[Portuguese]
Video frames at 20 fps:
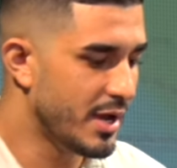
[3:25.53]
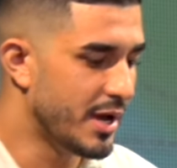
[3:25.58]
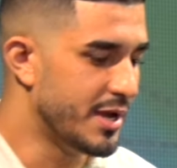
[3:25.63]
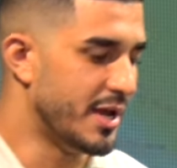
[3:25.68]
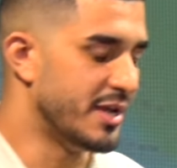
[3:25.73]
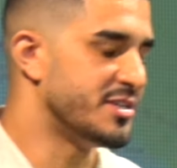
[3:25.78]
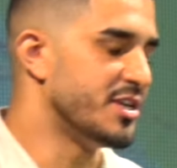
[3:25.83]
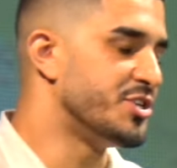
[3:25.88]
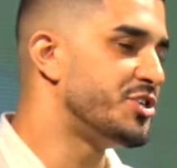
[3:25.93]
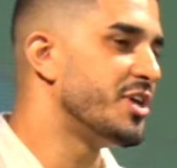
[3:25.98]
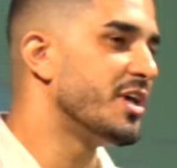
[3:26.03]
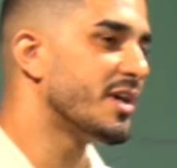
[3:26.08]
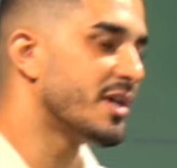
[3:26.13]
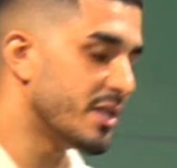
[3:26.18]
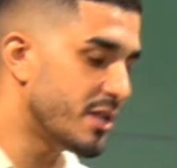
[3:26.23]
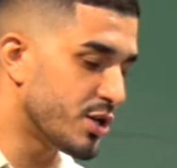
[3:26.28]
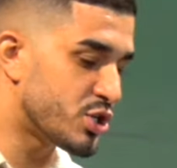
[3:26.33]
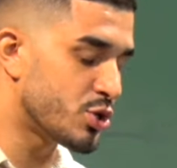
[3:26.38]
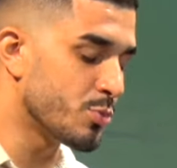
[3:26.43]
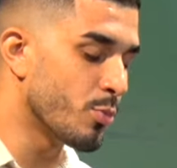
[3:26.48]
E existia
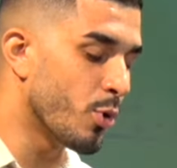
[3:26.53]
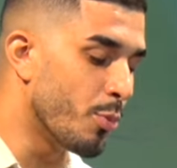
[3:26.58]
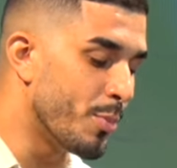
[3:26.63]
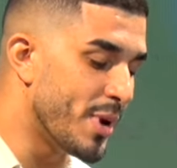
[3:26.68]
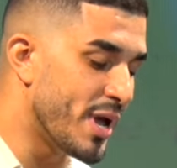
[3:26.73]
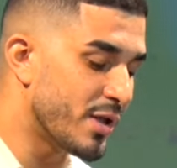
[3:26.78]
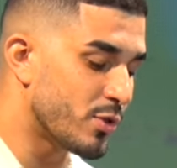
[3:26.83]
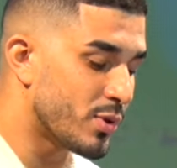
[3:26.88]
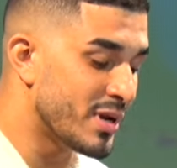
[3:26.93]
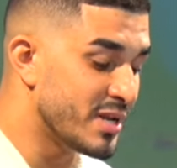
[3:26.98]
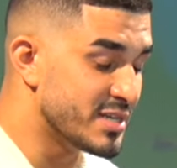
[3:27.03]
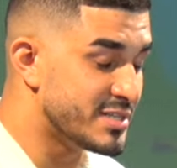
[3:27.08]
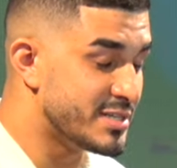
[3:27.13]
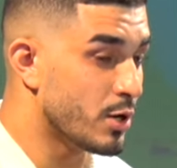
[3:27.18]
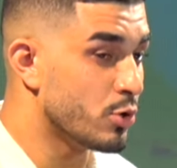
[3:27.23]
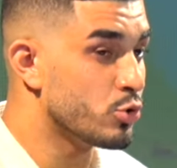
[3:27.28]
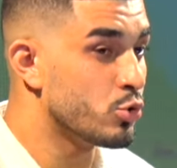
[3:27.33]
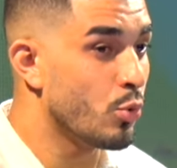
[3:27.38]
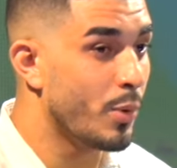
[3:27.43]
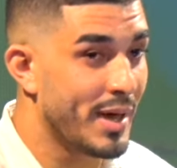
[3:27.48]
que neste momento
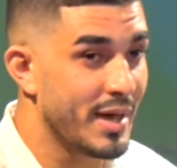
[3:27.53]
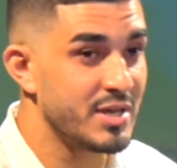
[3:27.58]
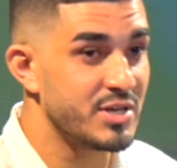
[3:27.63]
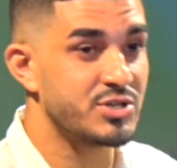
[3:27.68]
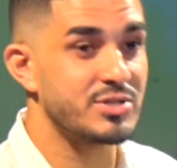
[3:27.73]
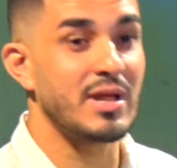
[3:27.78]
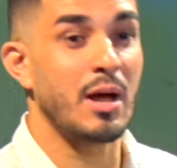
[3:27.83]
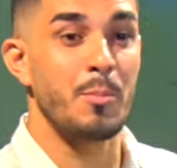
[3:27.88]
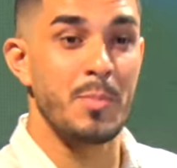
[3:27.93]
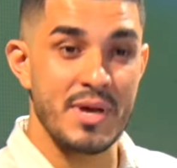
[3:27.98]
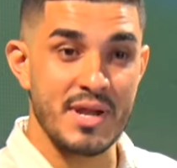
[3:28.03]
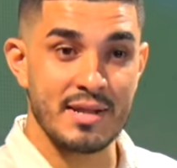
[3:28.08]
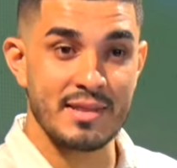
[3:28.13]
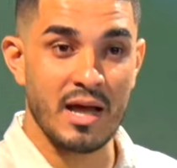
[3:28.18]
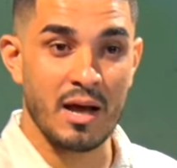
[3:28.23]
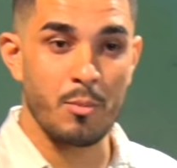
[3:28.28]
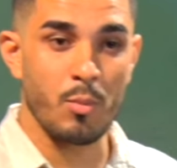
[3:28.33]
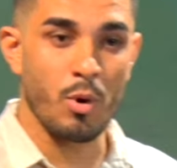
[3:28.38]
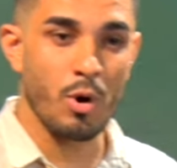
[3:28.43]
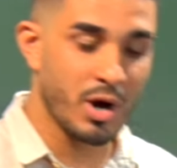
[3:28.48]
Eliseu doente, na beira
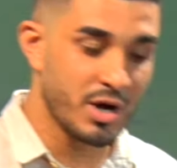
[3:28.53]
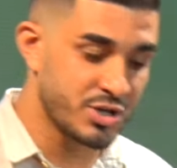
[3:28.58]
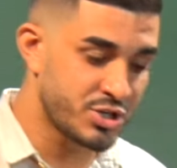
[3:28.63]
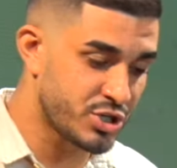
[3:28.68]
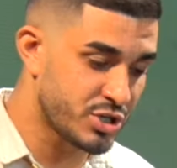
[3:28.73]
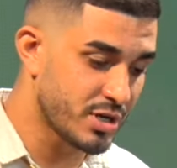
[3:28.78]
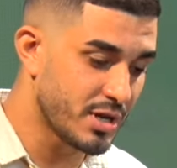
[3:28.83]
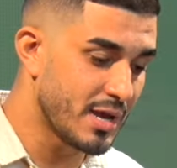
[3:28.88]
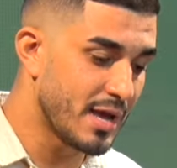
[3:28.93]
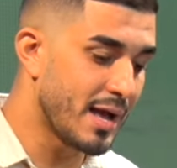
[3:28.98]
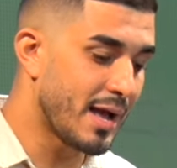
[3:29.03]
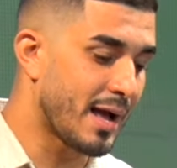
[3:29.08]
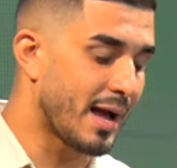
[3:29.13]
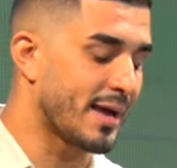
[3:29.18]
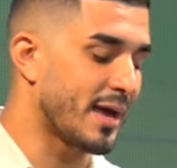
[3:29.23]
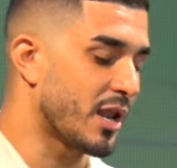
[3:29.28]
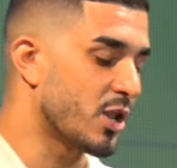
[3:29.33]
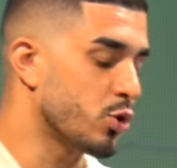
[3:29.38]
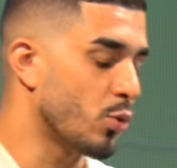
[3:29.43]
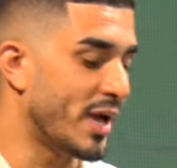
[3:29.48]
da morte,
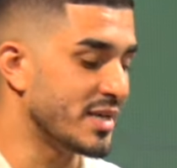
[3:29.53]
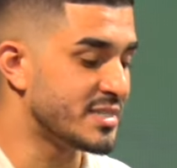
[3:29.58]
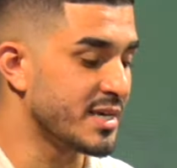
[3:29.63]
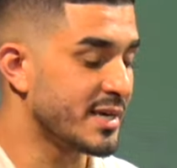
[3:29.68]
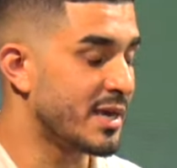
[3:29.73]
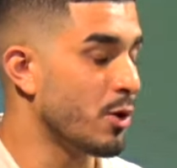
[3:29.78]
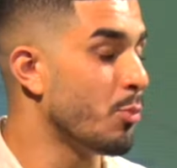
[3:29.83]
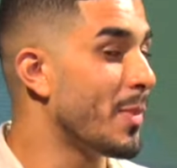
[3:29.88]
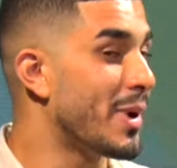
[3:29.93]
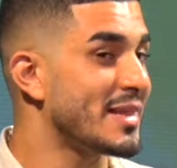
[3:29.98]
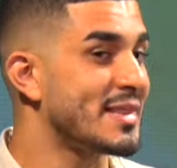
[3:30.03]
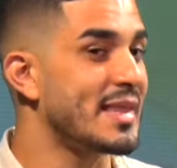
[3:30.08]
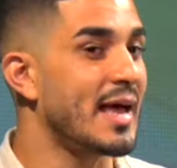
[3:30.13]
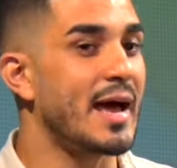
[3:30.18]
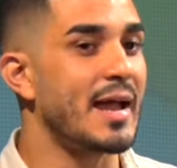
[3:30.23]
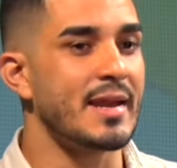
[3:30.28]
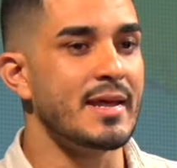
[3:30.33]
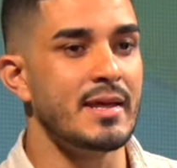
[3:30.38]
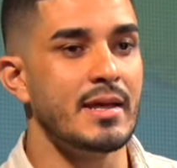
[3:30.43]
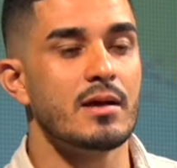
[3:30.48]
aquela doença que o
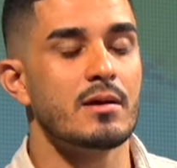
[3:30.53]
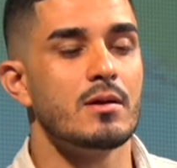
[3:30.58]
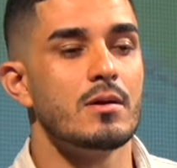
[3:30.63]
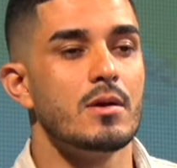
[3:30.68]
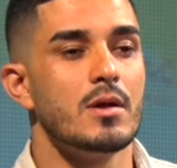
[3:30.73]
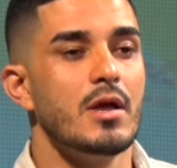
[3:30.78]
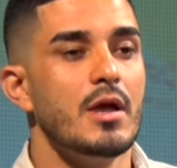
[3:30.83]
mataria,